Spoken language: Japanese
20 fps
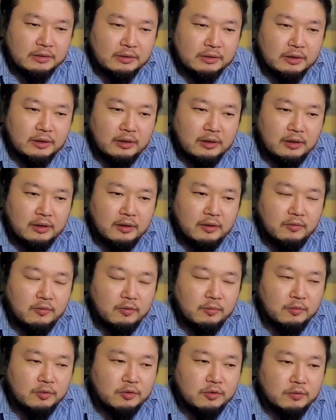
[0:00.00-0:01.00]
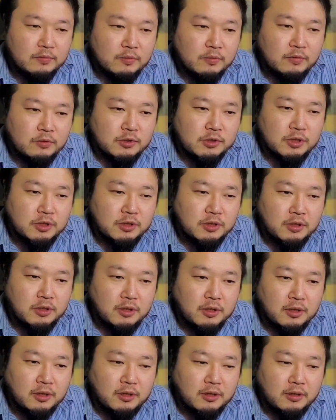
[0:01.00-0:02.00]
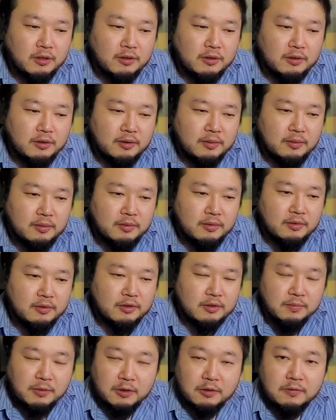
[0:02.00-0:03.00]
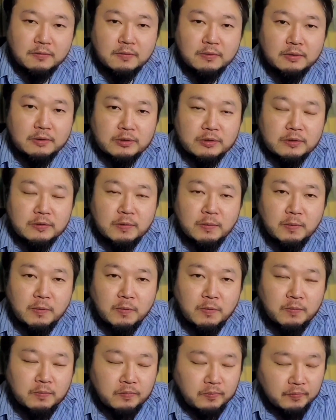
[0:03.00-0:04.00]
いやー、俺も注目してたスマートフォンですけども、